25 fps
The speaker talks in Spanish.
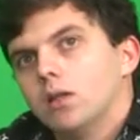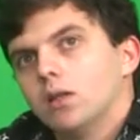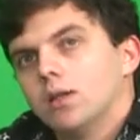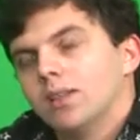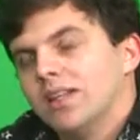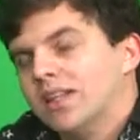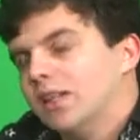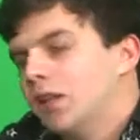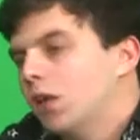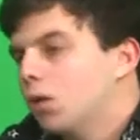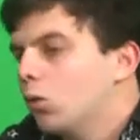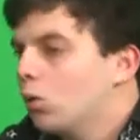
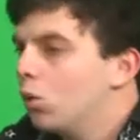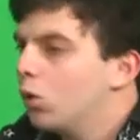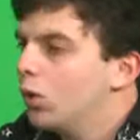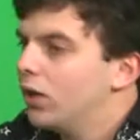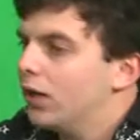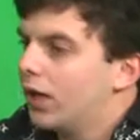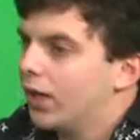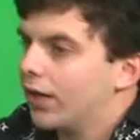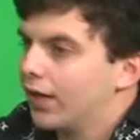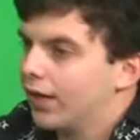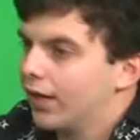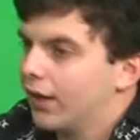desde el juego y
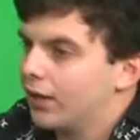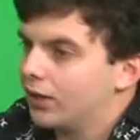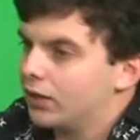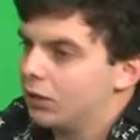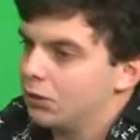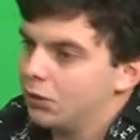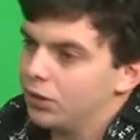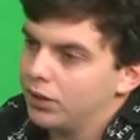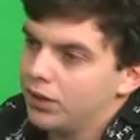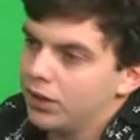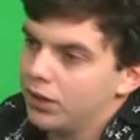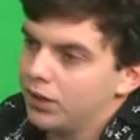la
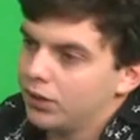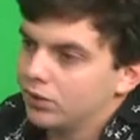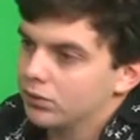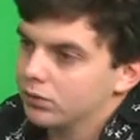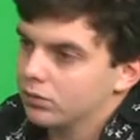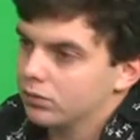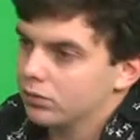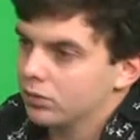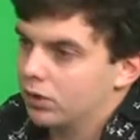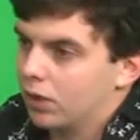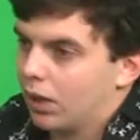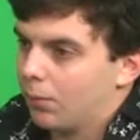creatividad,
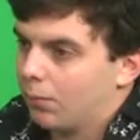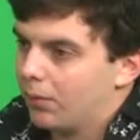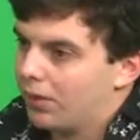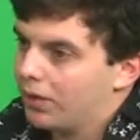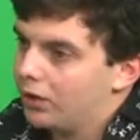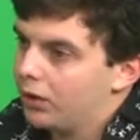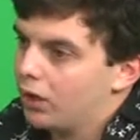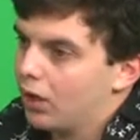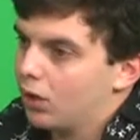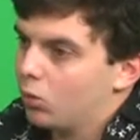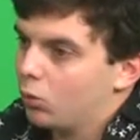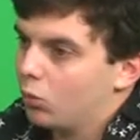que a
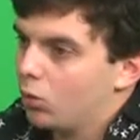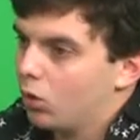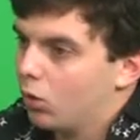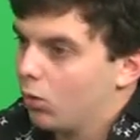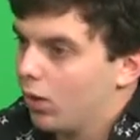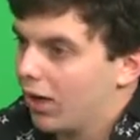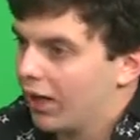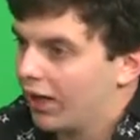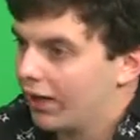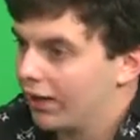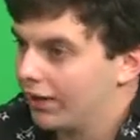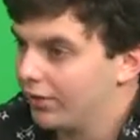medida que uno
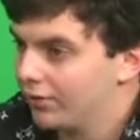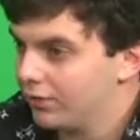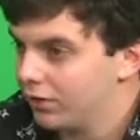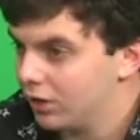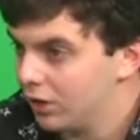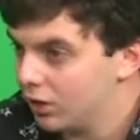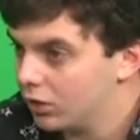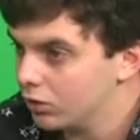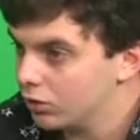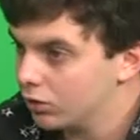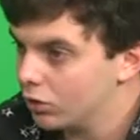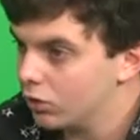va
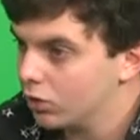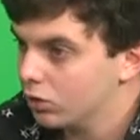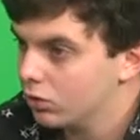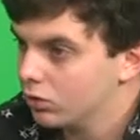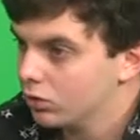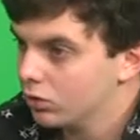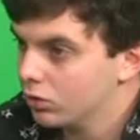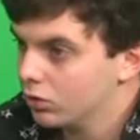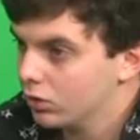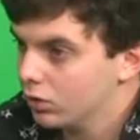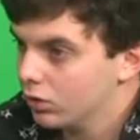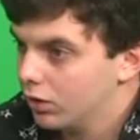
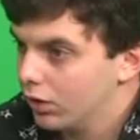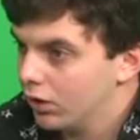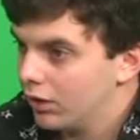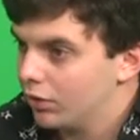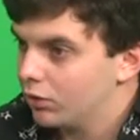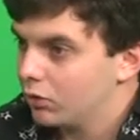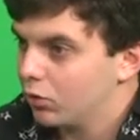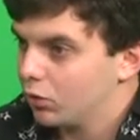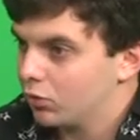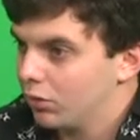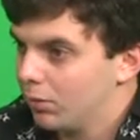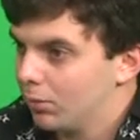creciendo,
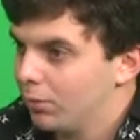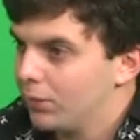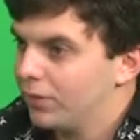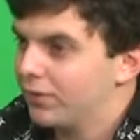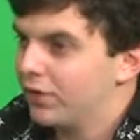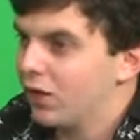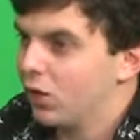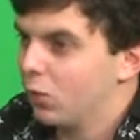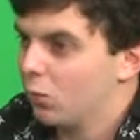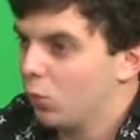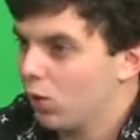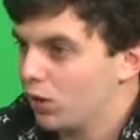esto se
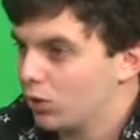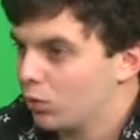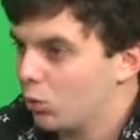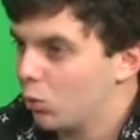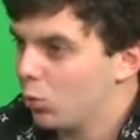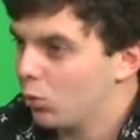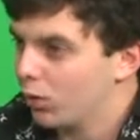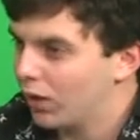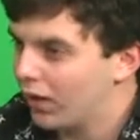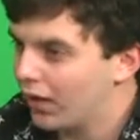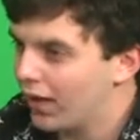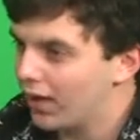empieza como a
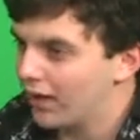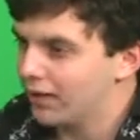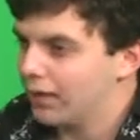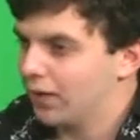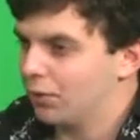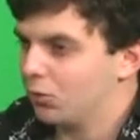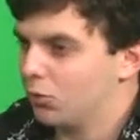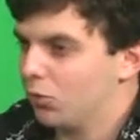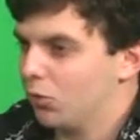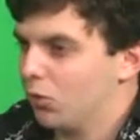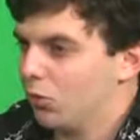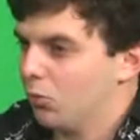truncar,
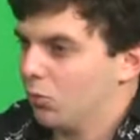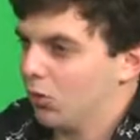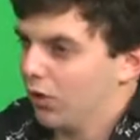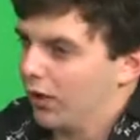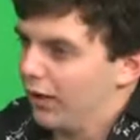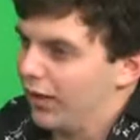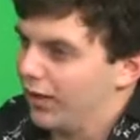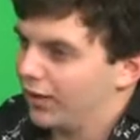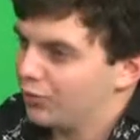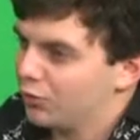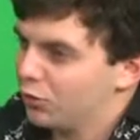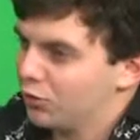digamos, como
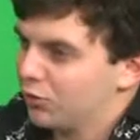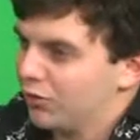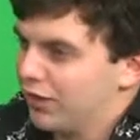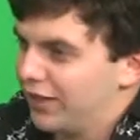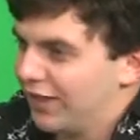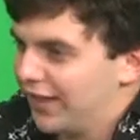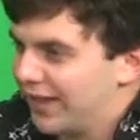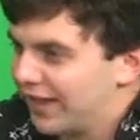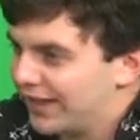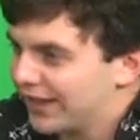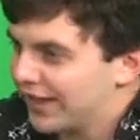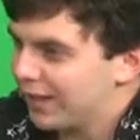que la
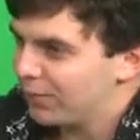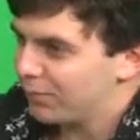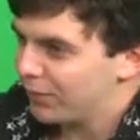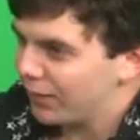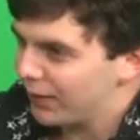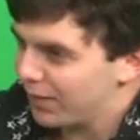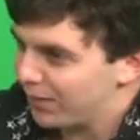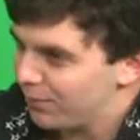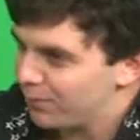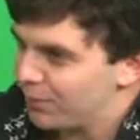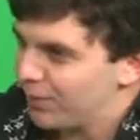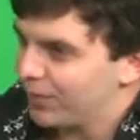sociedad
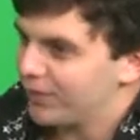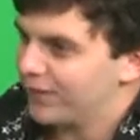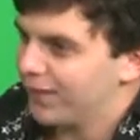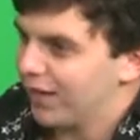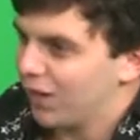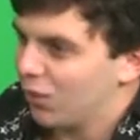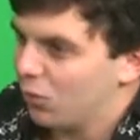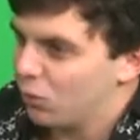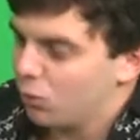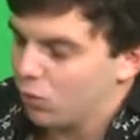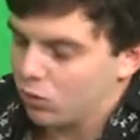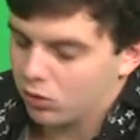también
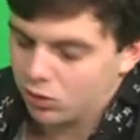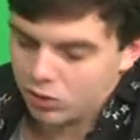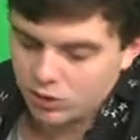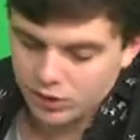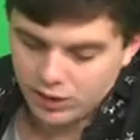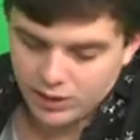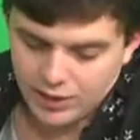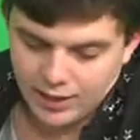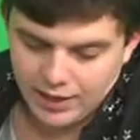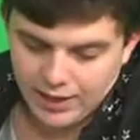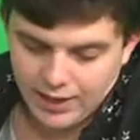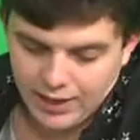empieza como,
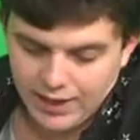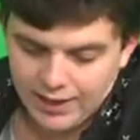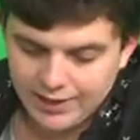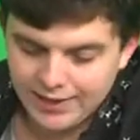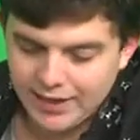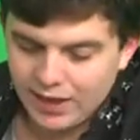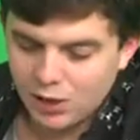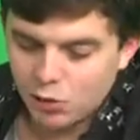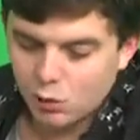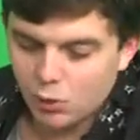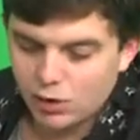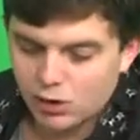
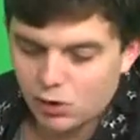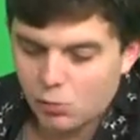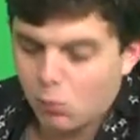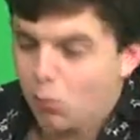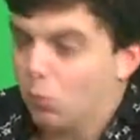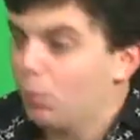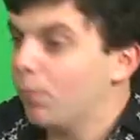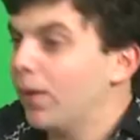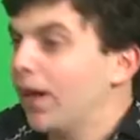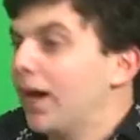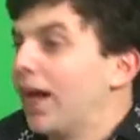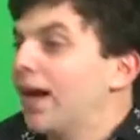hay algo ahí como
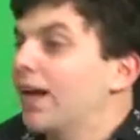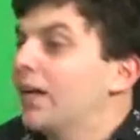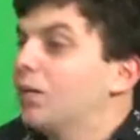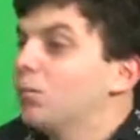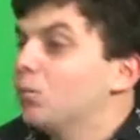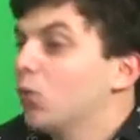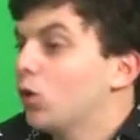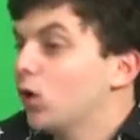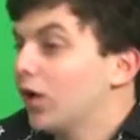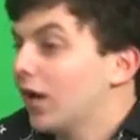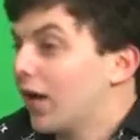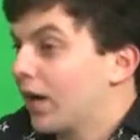un
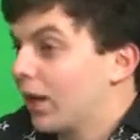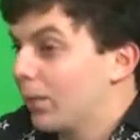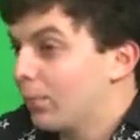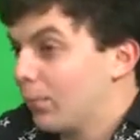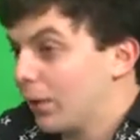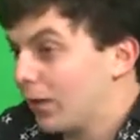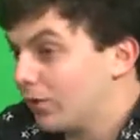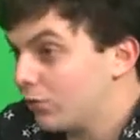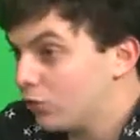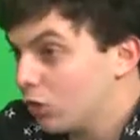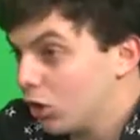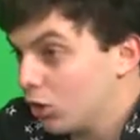mecanismo de
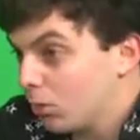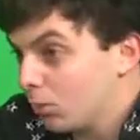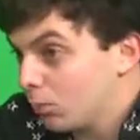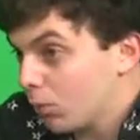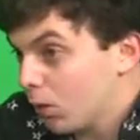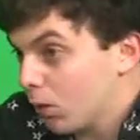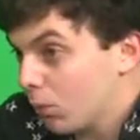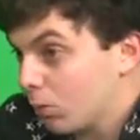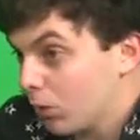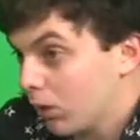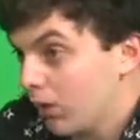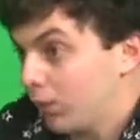represión
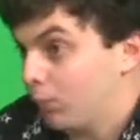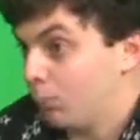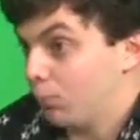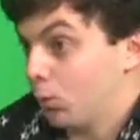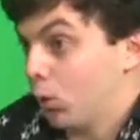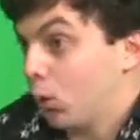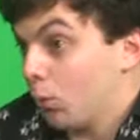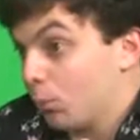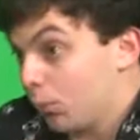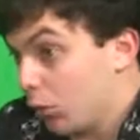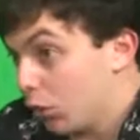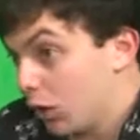propio,
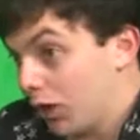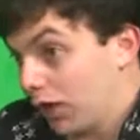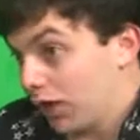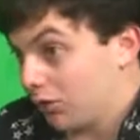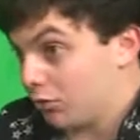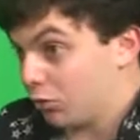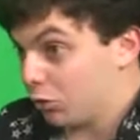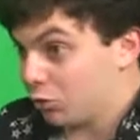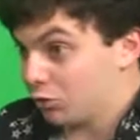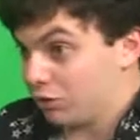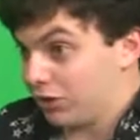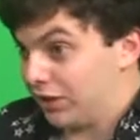propio de la
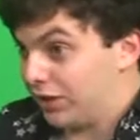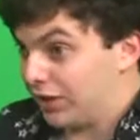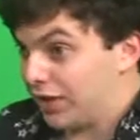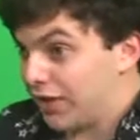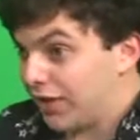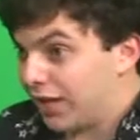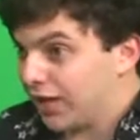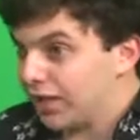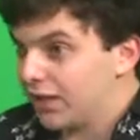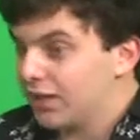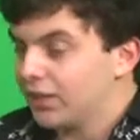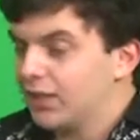
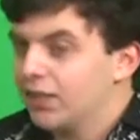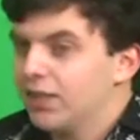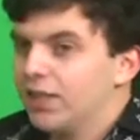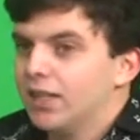sociedad